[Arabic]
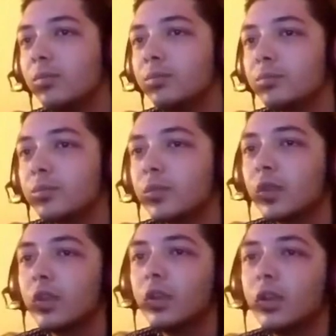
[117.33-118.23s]
فاهم
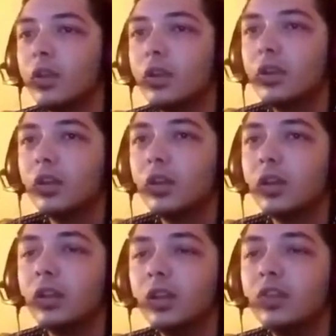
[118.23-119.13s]

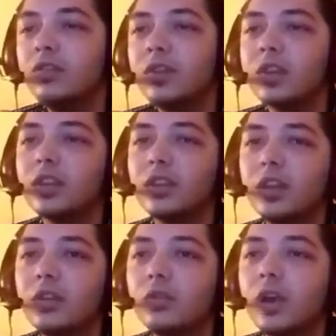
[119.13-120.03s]
ليه افكتات
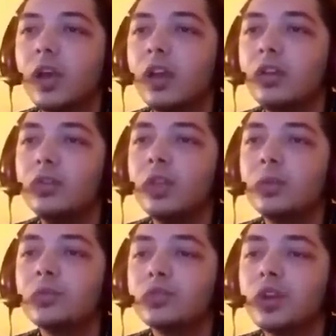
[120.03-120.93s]
حلوة يعني
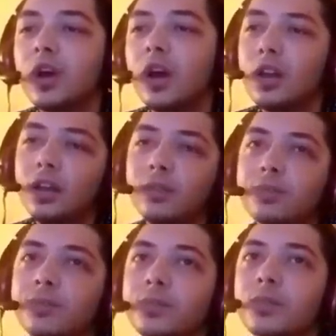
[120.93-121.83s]
والدمج بتاعه اعلى